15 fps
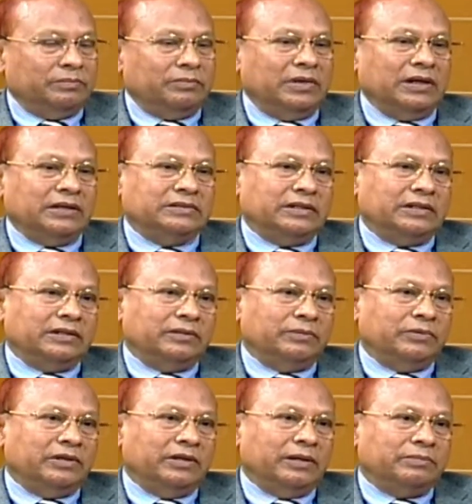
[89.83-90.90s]
বা যেটাকে
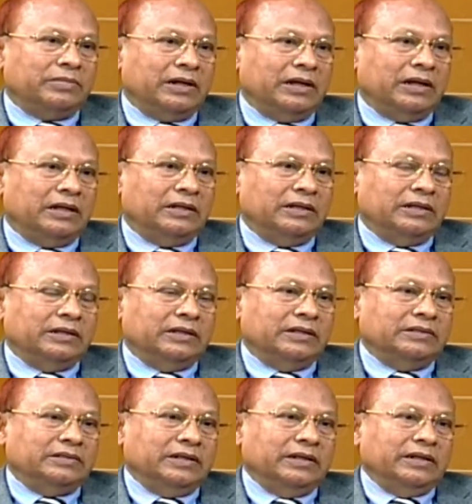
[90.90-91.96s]
বলি আমরা
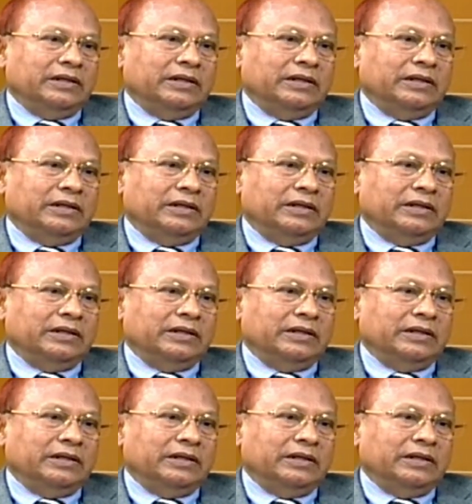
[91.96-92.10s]
যে